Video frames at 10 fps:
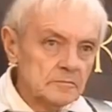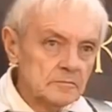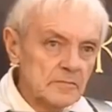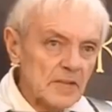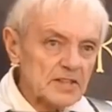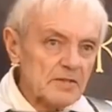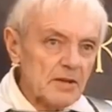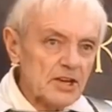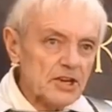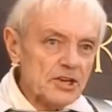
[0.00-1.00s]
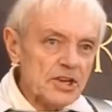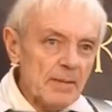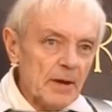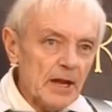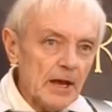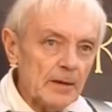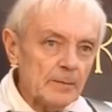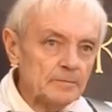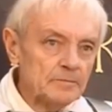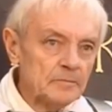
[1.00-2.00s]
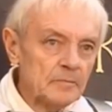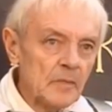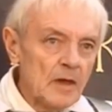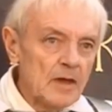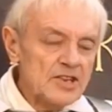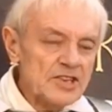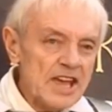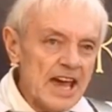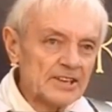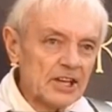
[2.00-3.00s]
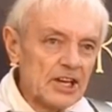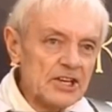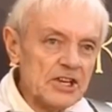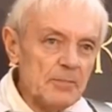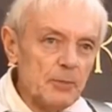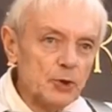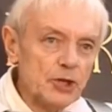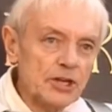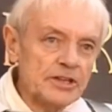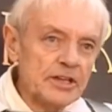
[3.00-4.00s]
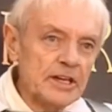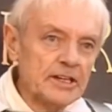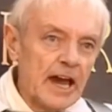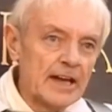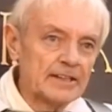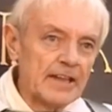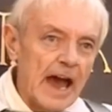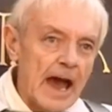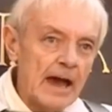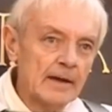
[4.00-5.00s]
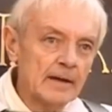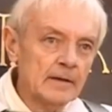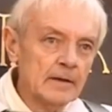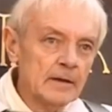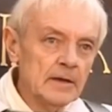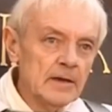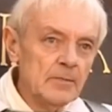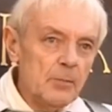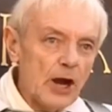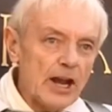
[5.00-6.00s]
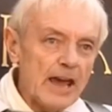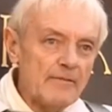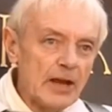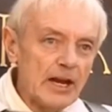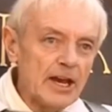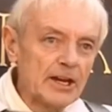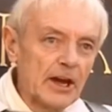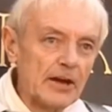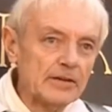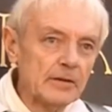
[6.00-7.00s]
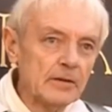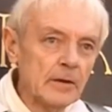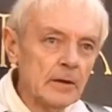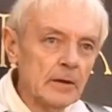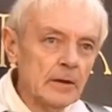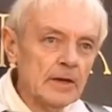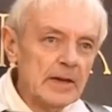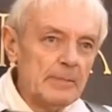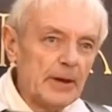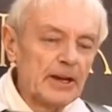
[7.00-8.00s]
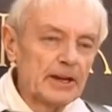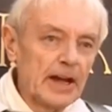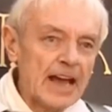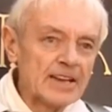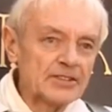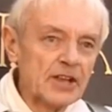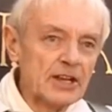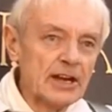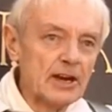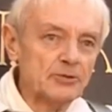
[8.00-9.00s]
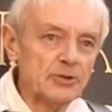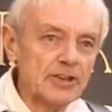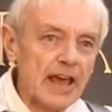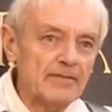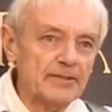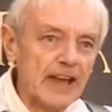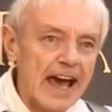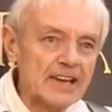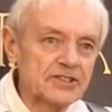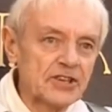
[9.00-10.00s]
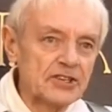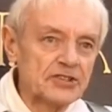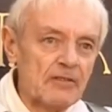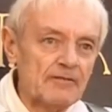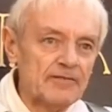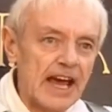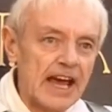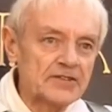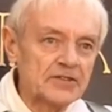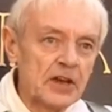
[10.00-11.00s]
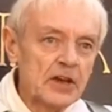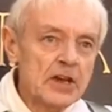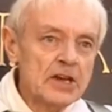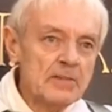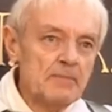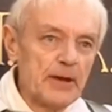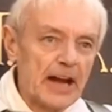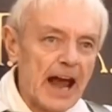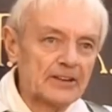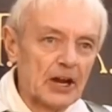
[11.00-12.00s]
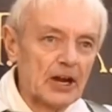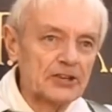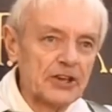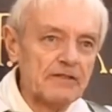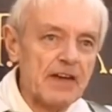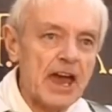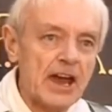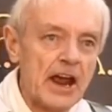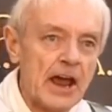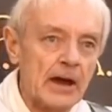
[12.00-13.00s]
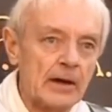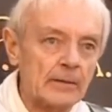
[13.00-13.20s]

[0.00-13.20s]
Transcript: На свете не было, нет и не будет никогда более великой и прекрасной для людей власти, чем власть императора Тиверия.